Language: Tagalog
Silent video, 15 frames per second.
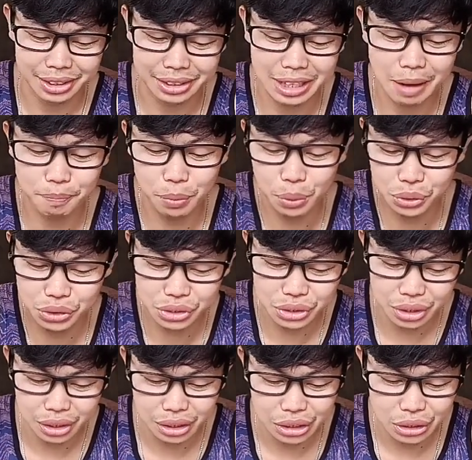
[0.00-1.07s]

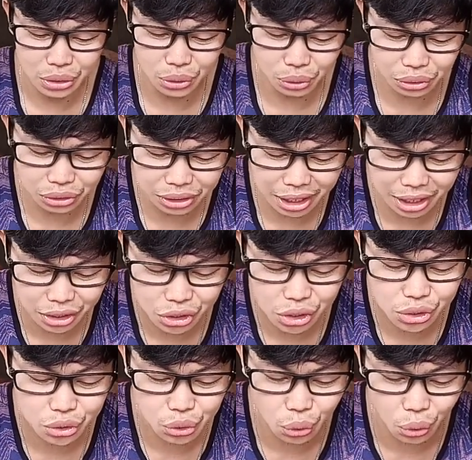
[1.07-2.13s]
Tapos, yung
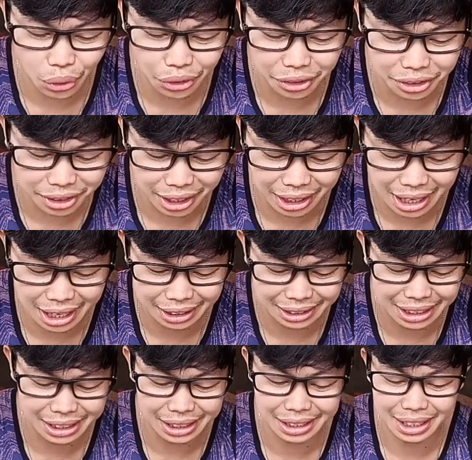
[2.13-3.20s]
texture ng
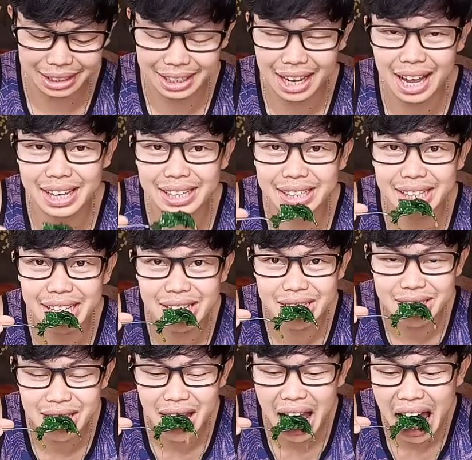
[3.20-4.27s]
ating kinakain
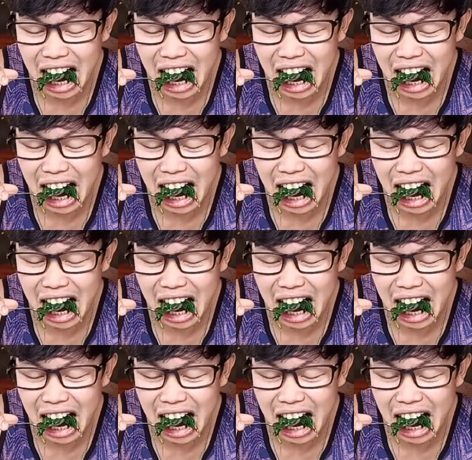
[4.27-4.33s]
is